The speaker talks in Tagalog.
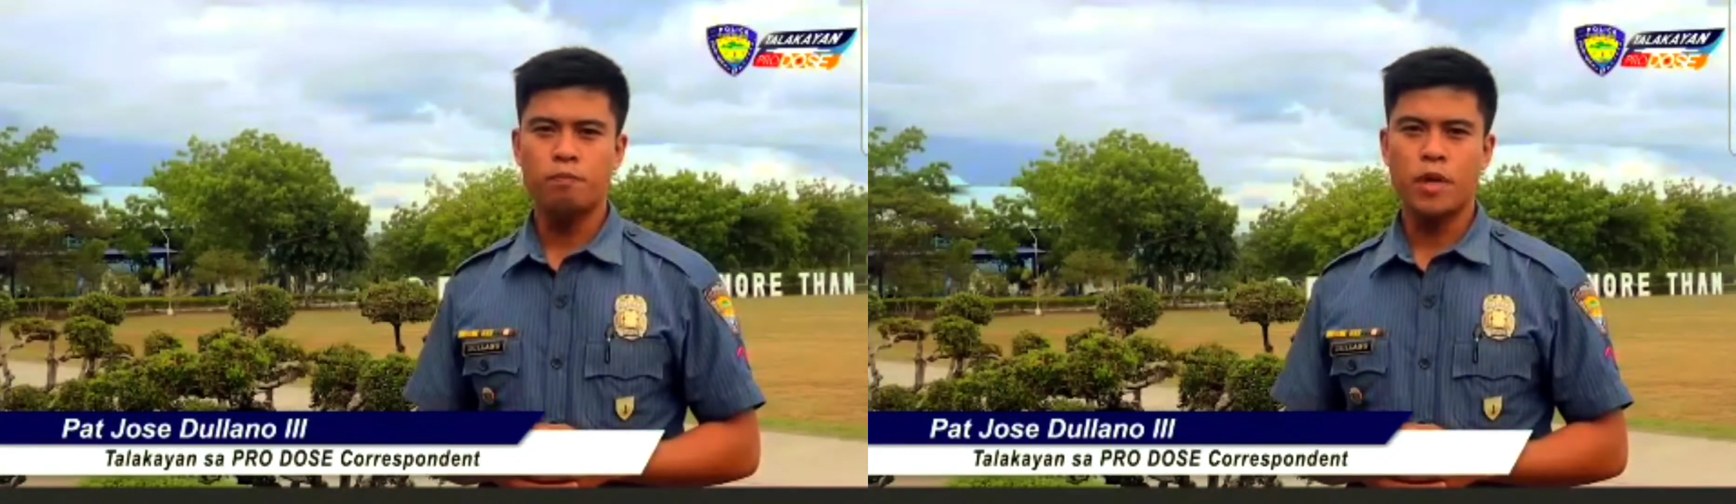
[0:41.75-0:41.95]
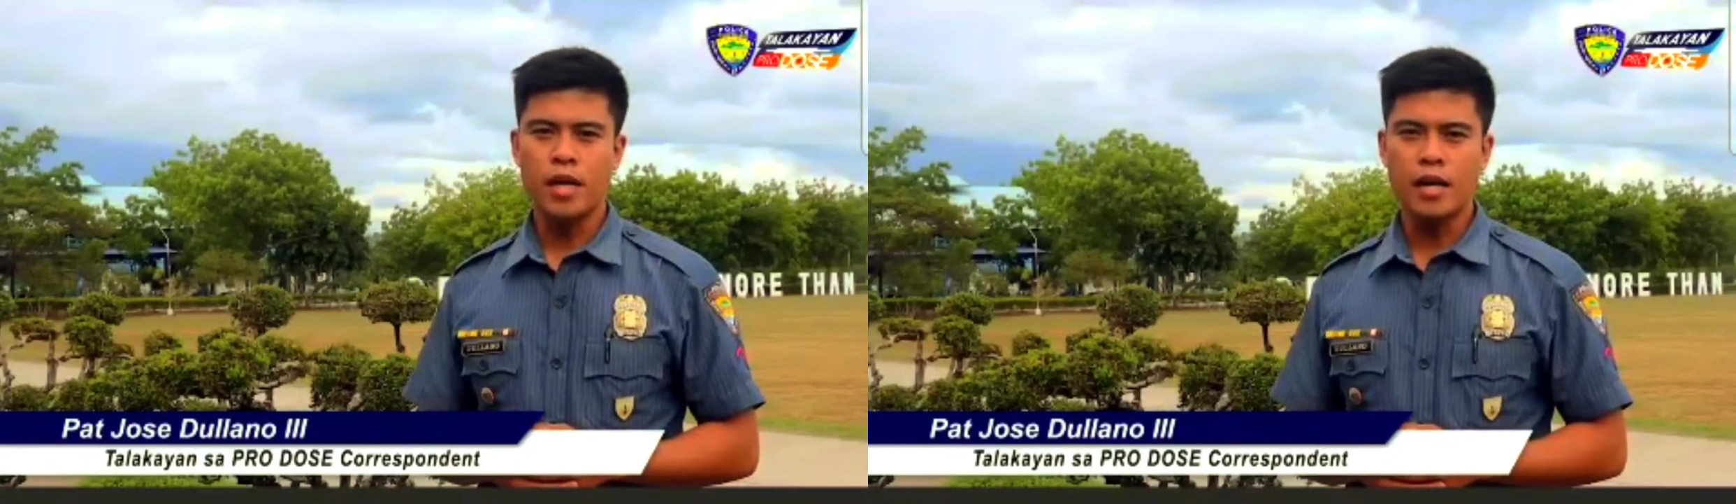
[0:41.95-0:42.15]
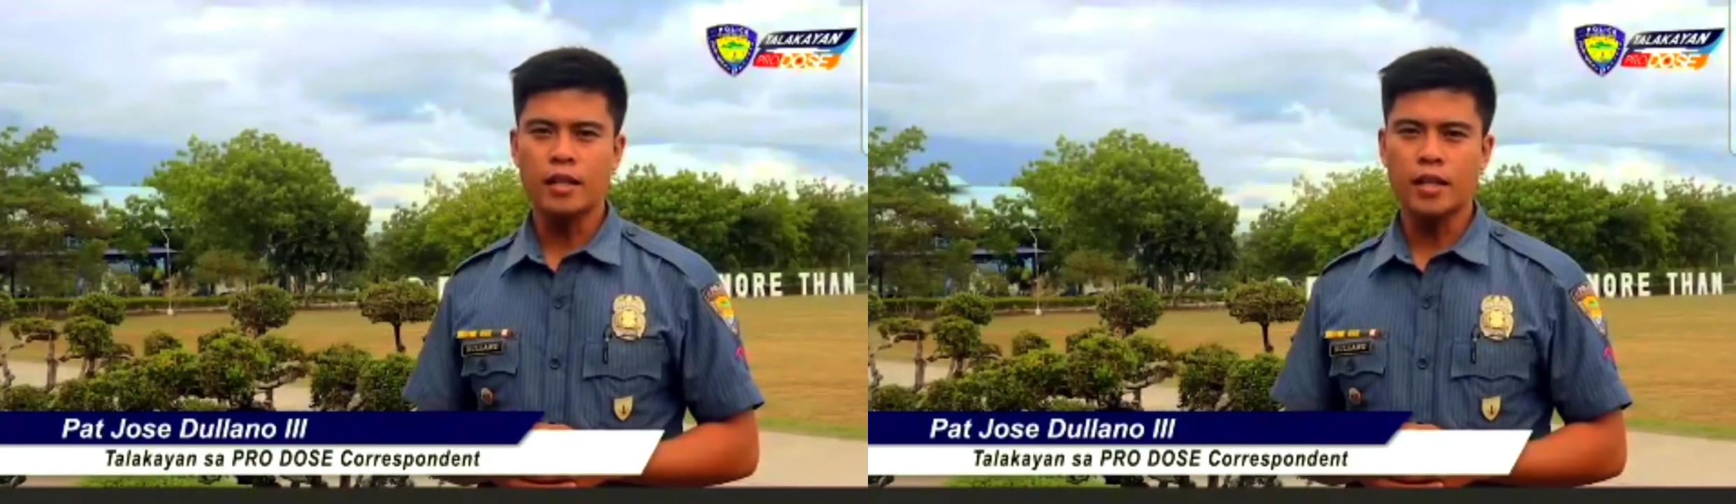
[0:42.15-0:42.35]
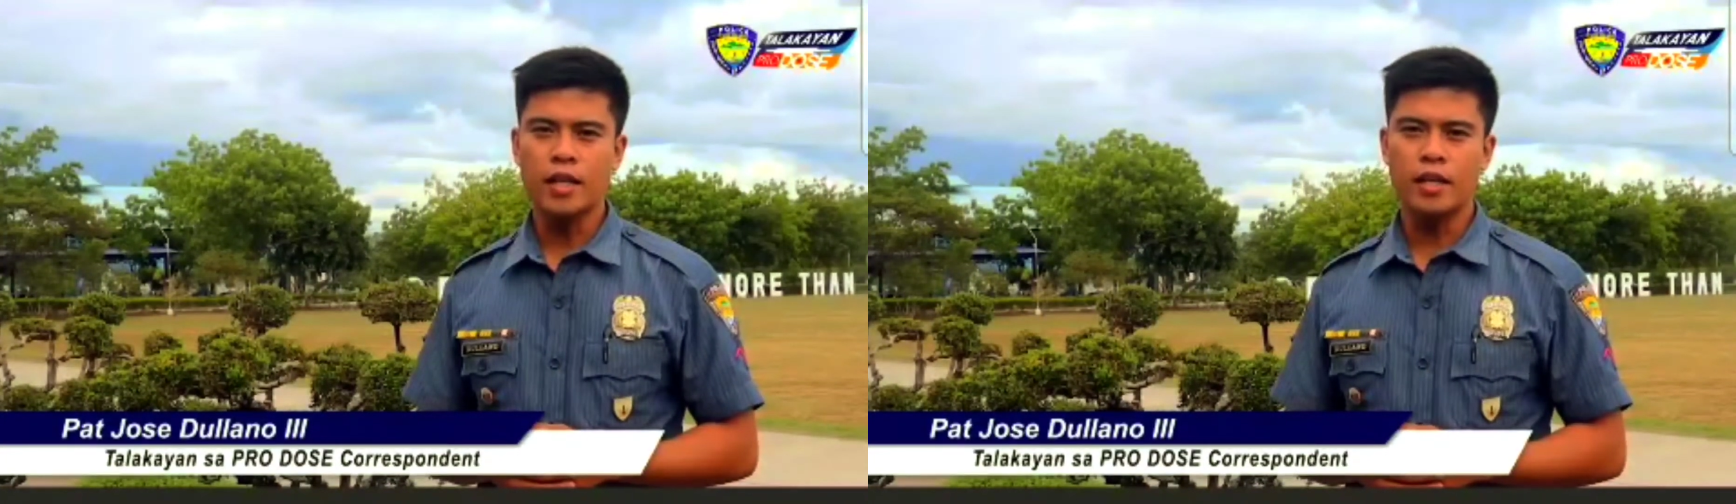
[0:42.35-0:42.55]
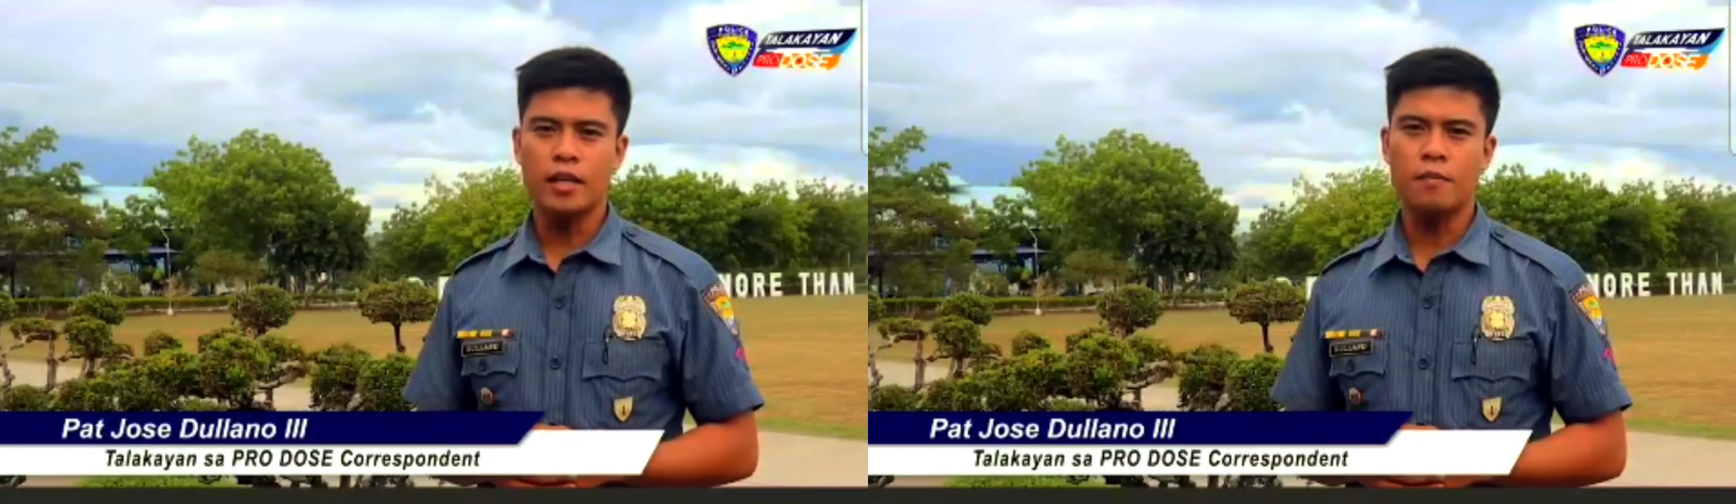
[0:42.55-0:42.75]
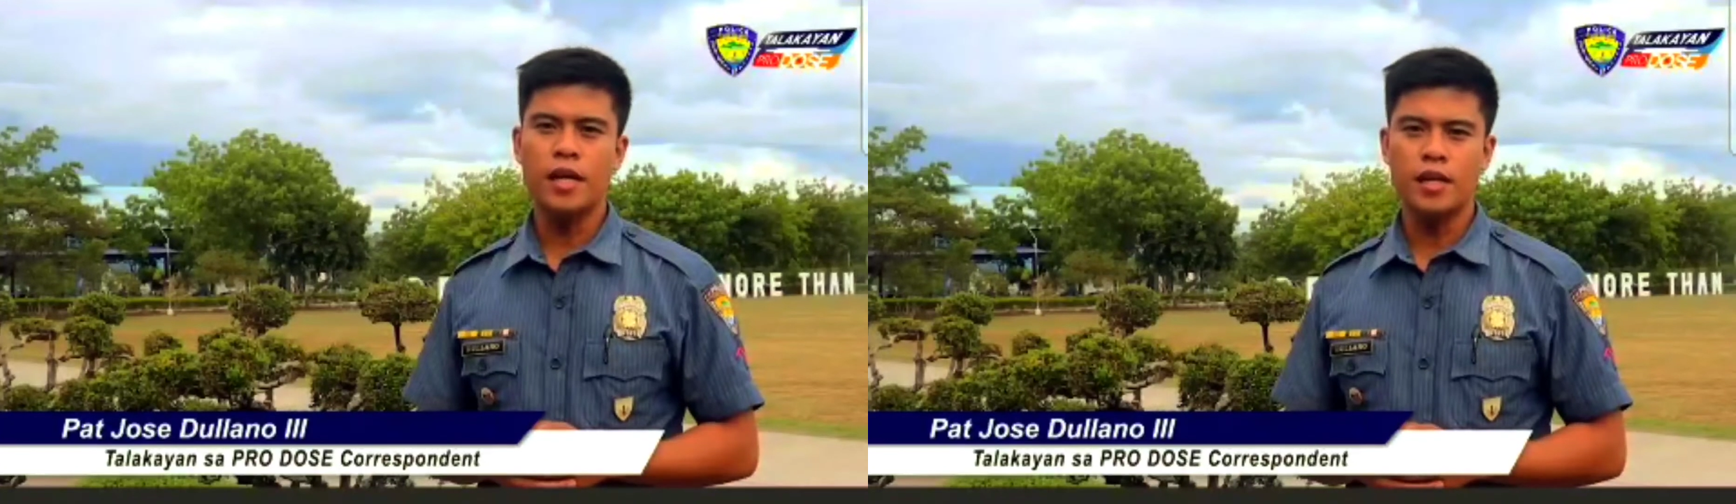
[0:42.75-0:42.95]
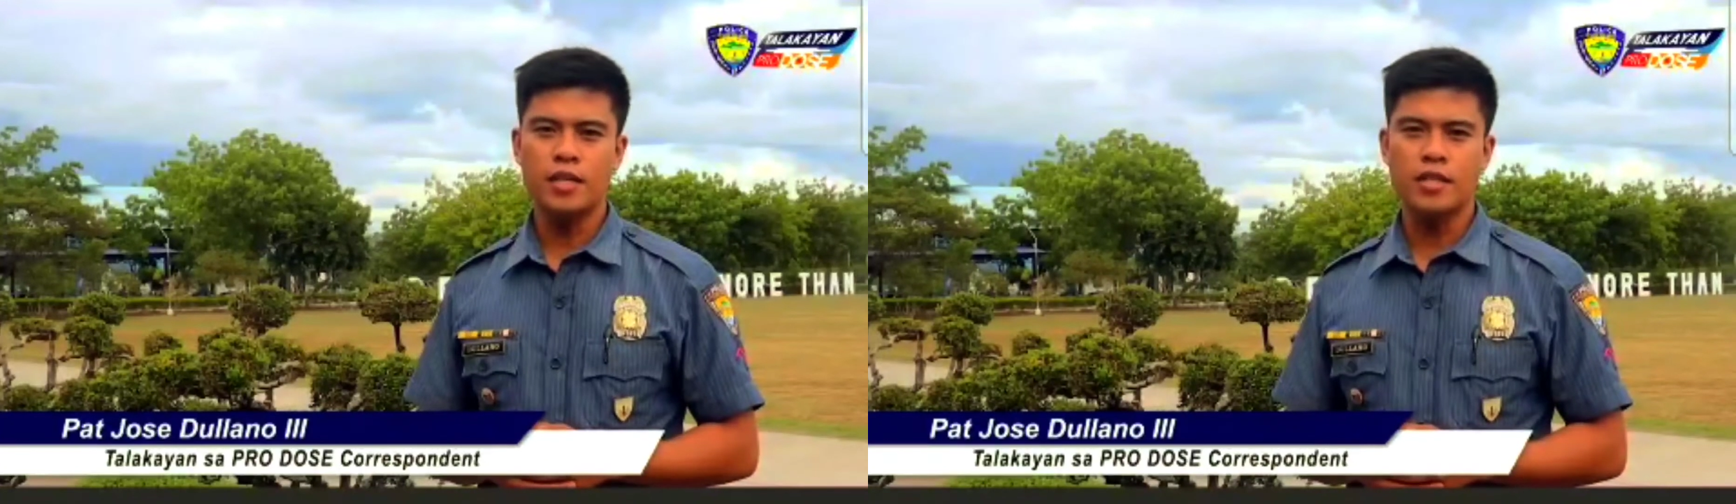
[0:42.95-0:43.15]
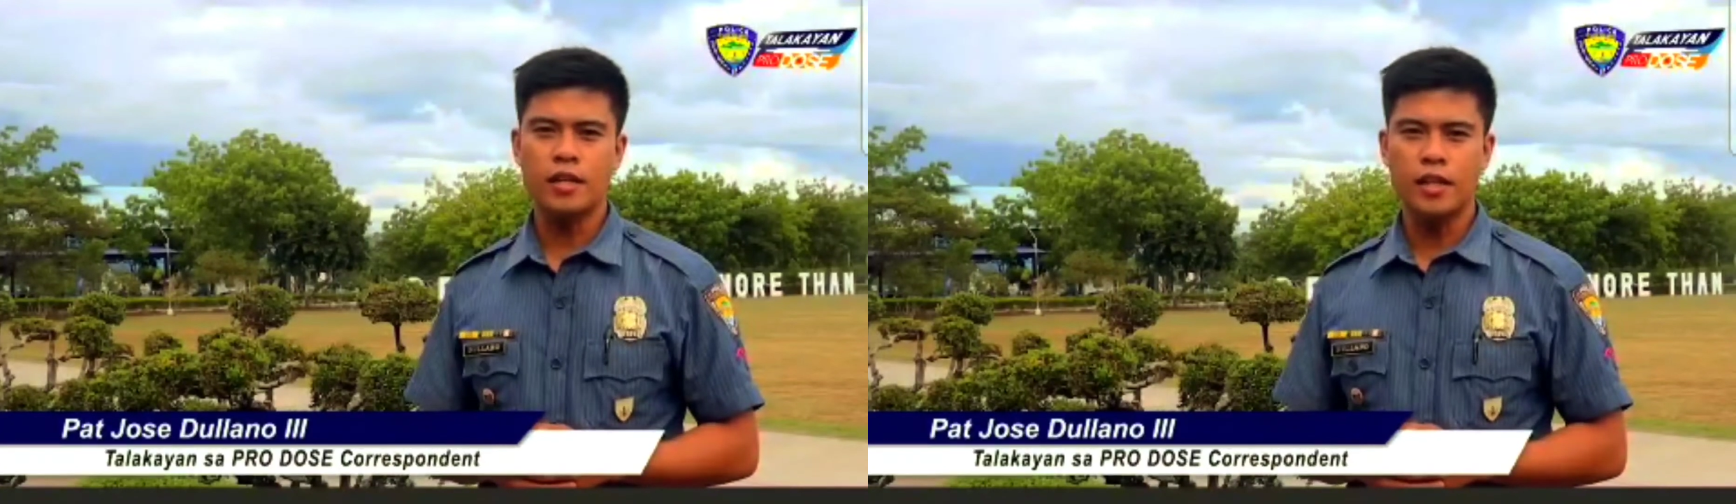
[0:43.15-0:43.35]
pananatilihing
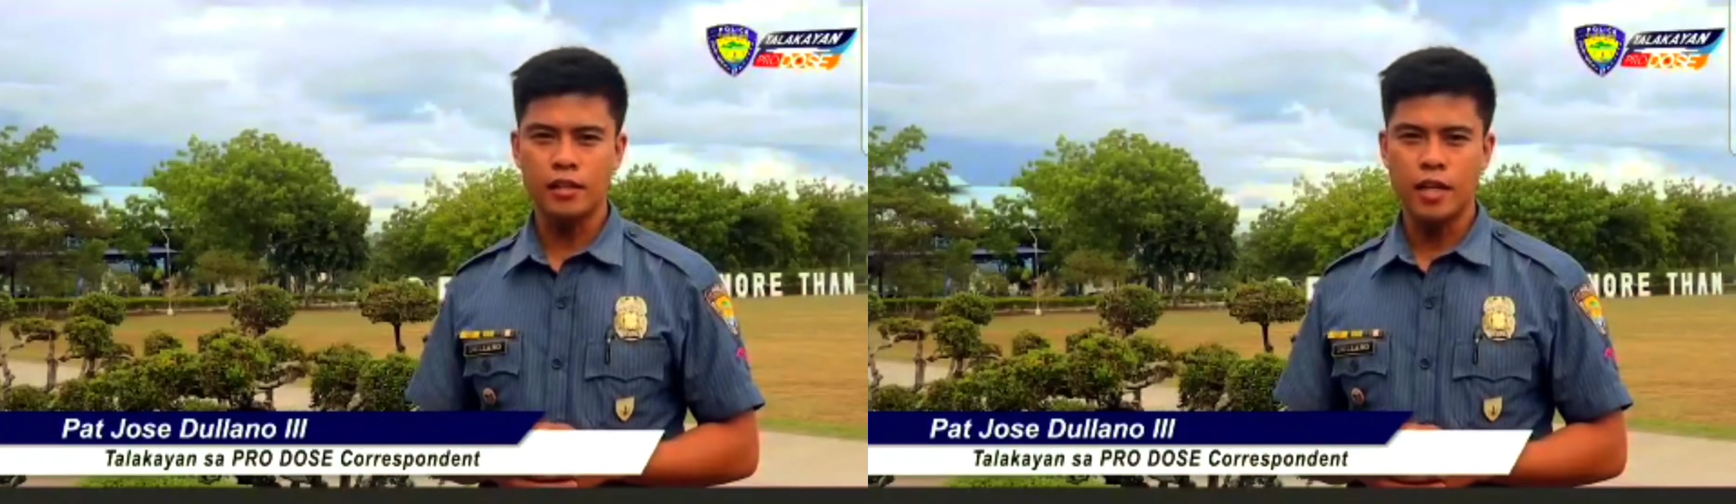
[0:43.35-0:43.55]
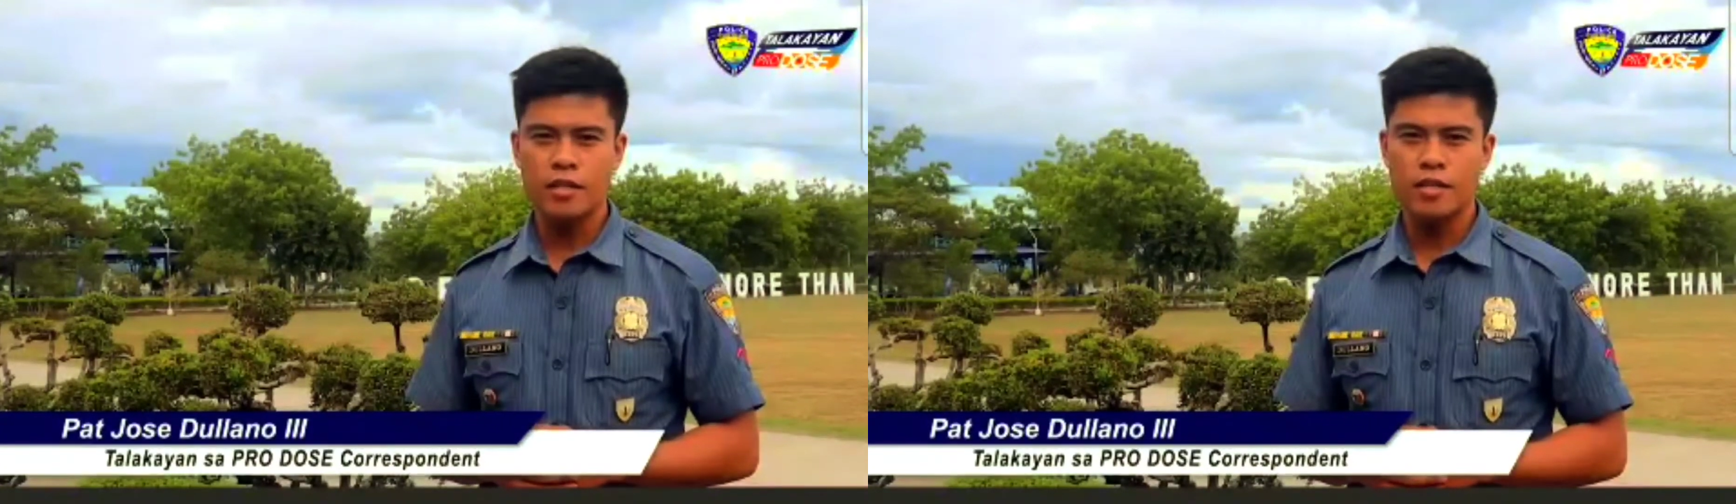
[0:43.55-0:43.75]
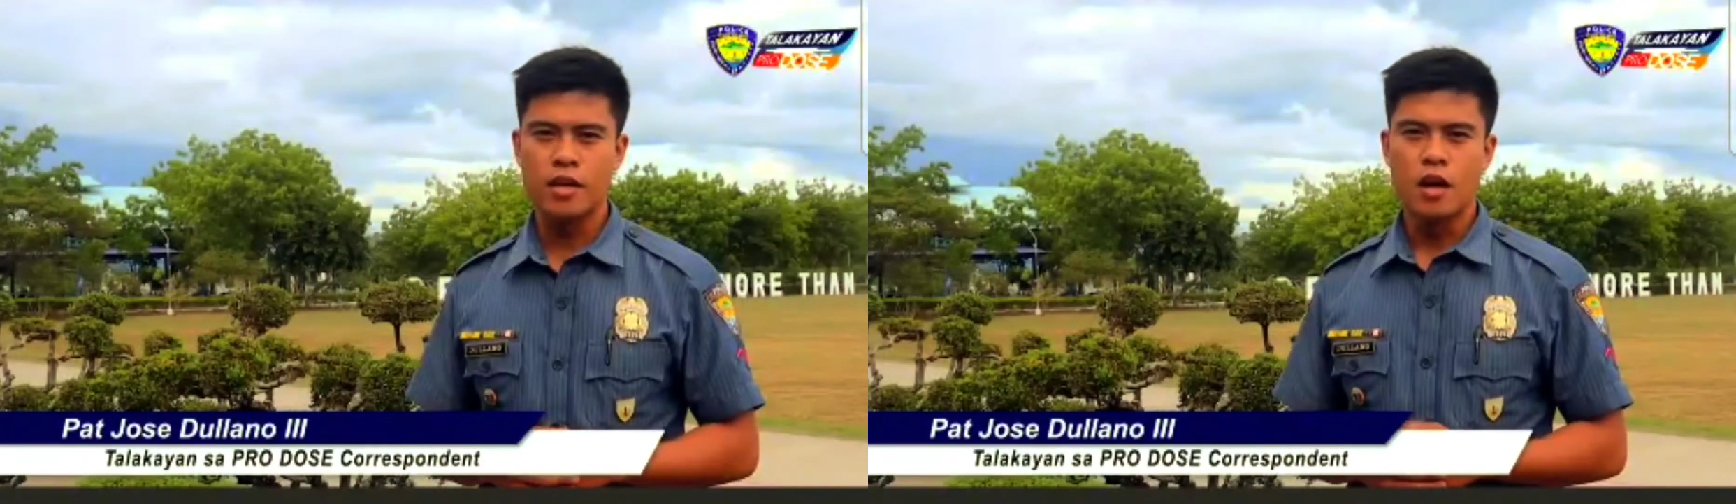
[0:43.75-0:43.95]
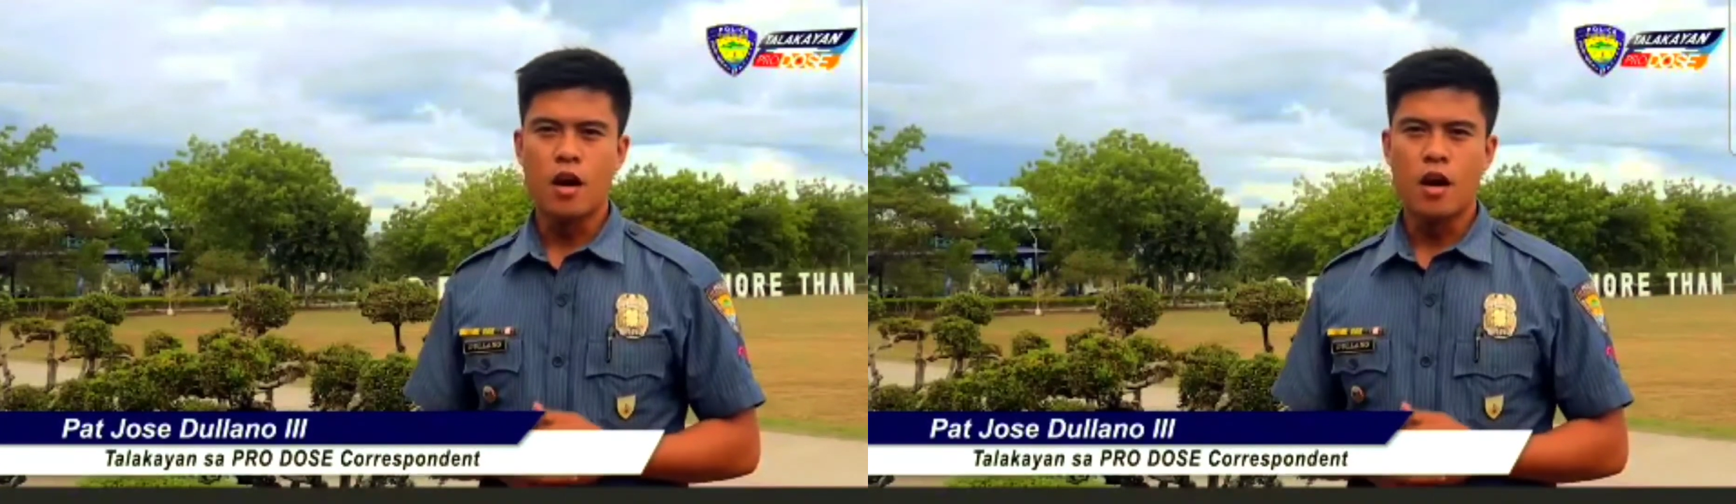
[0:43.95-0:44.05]
malinis at ligtas